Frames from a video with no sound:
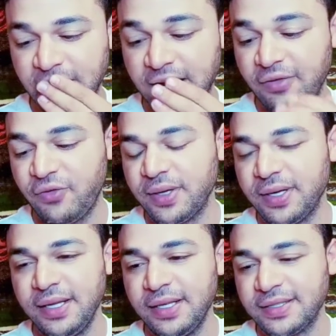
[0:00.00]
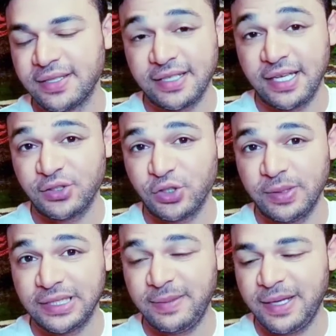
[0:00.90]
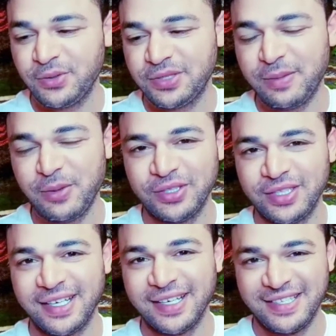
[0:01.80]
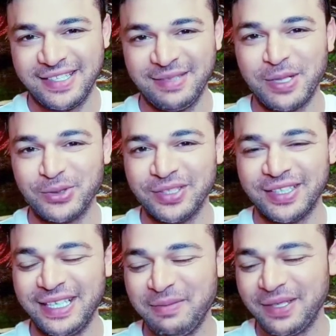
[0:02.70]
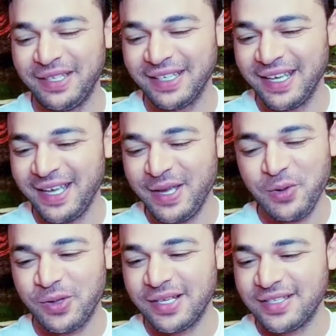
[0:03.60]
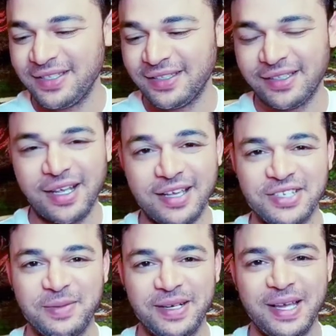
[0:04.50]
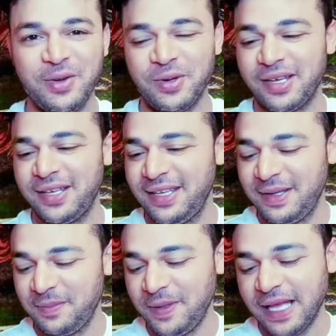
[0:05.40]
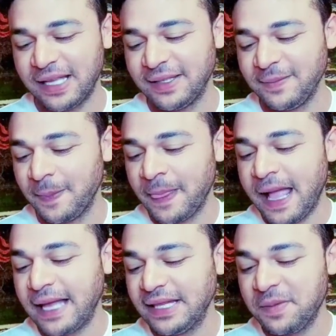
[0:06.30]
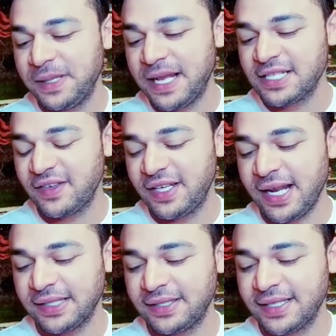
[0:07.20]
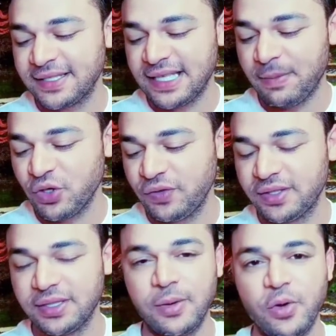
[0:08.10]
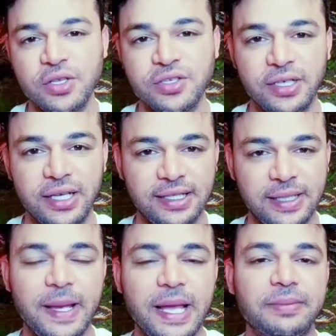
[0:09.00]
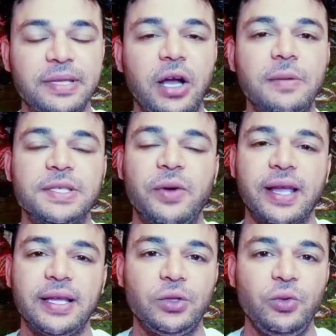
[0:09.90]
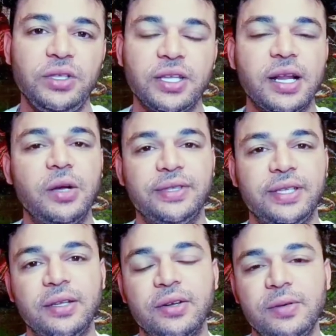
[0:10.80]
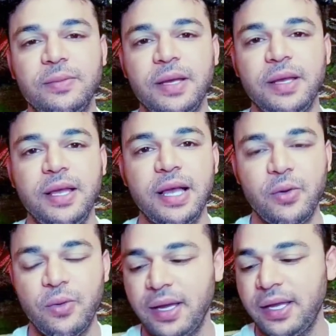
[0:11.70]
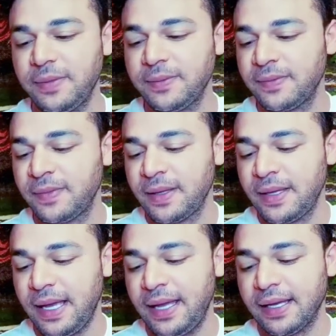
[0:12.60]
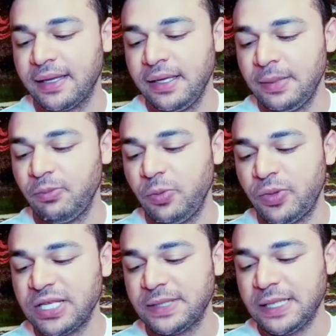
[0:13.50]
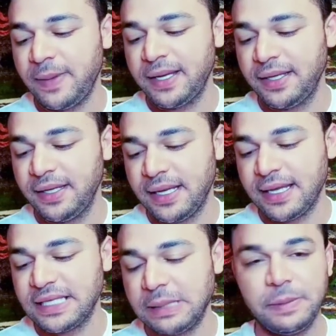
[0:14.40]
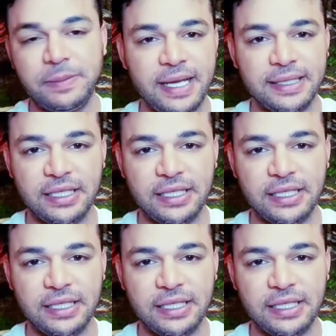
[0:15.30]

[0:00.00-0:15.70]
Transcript: عفوا لسه صاحي الصبح طبعا زي ما قلت لك نسيت برضه انت تعمل لايك وانا نسيت ان انا اشرب القهوه بتاعتي عندك من الاسفل هنا حضرتك زي ما شفت التواصل الاجتماعي بتاعهم سواء كان تويتر او تليجرام او اي حاجه بالمناسبه طبعا الاسامي بتاعه